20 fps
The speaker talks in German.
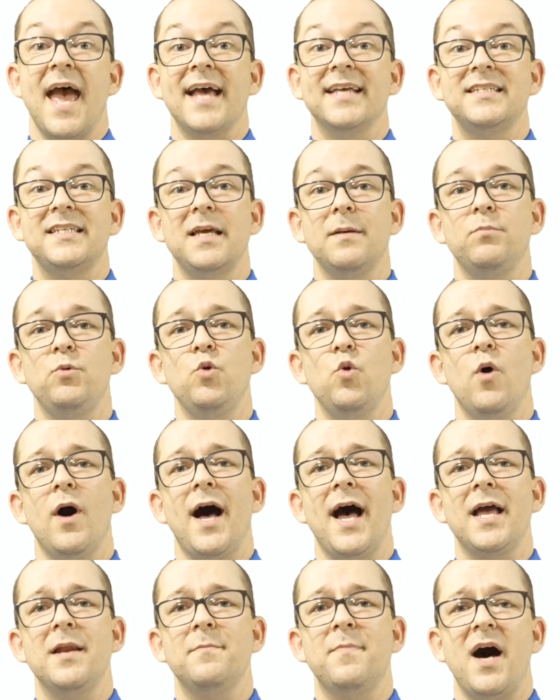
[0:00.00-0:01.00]
Es gibt
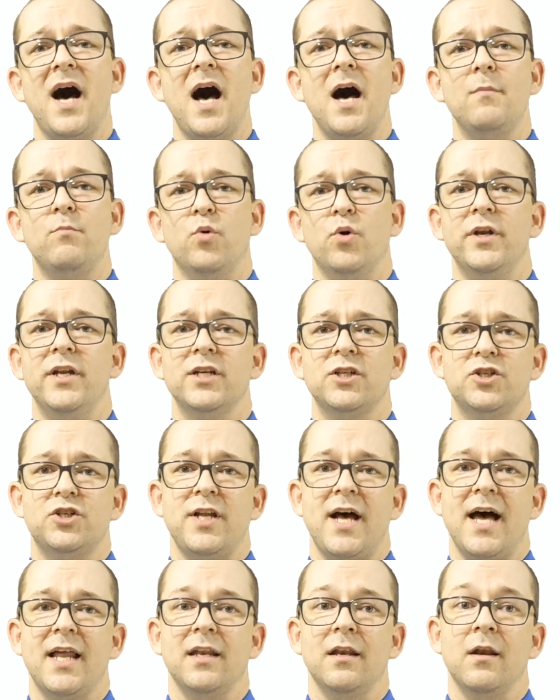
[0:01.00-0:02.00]
nur ein paar
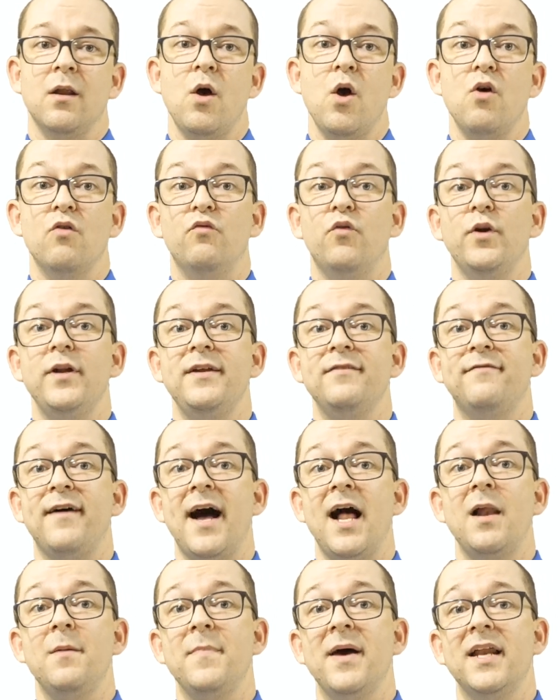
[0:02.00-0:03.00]
Bundesstaaten, wo die
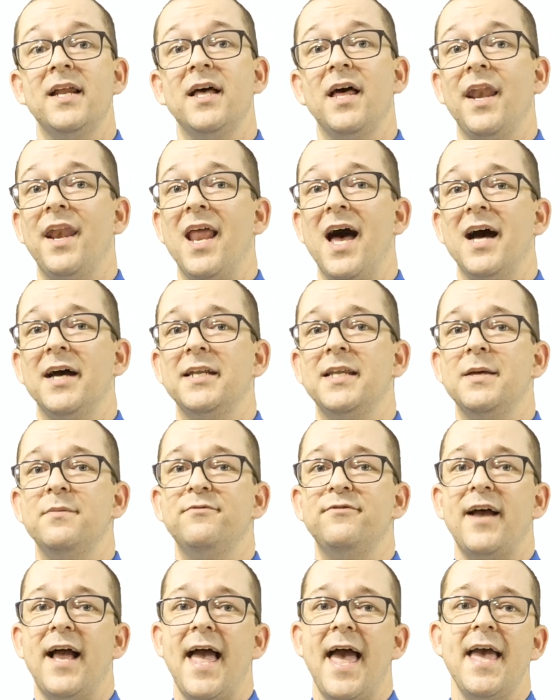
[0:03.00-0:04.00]
Wahlmänner nach
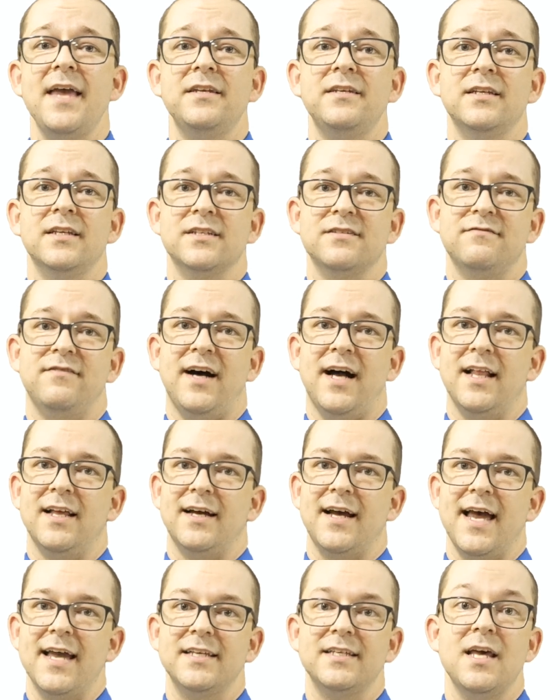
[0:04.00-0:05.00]
dem
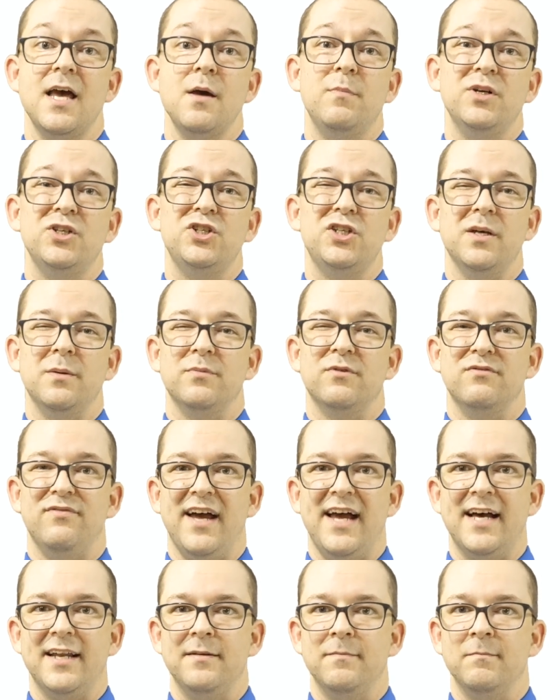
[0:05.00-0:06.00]
Verhältniswahlrecht bestimmt
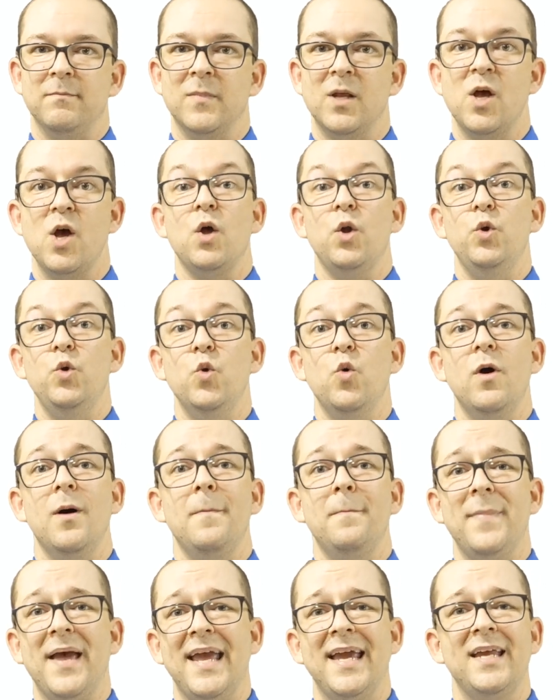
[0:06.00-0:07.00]
werden.
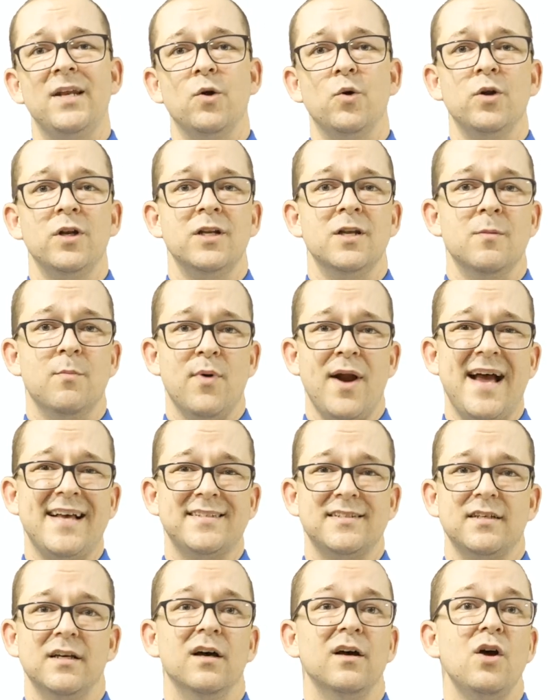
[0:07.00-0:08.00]
Nur Maine und
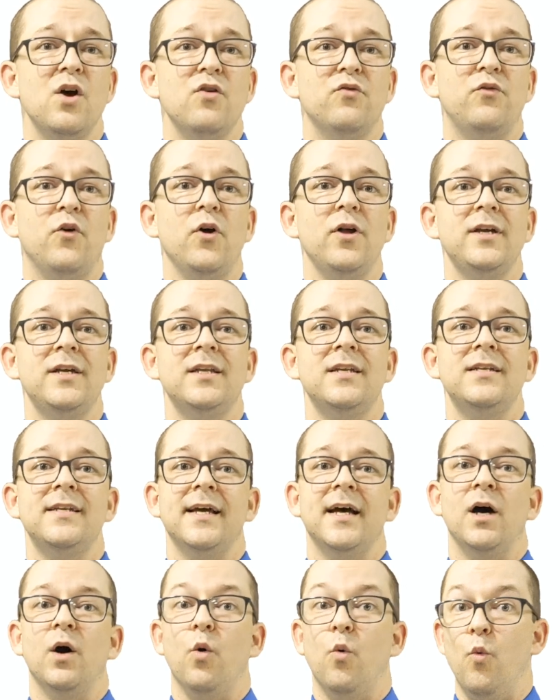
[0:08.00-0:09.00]
Nebraska folgen
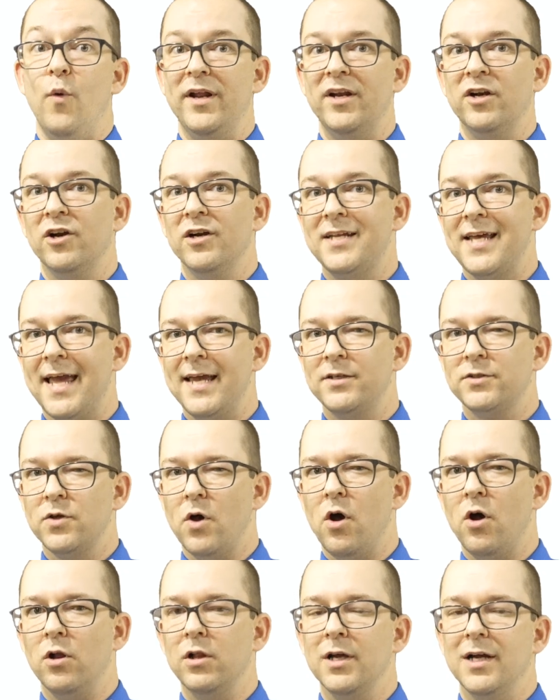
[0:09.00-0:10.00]
der
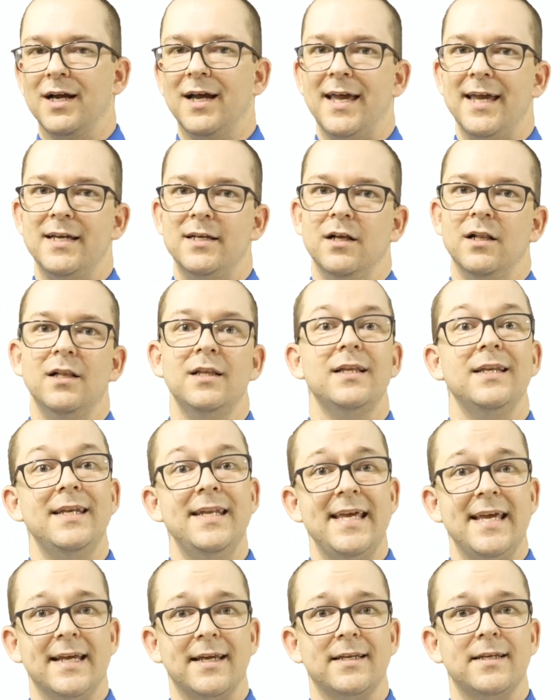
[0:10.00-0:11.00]
Winner-takes-all-Regel
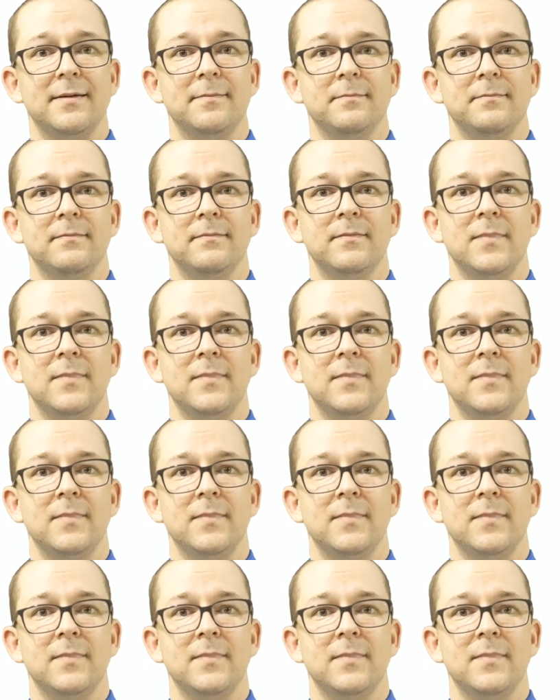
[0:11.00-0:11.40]
nicht.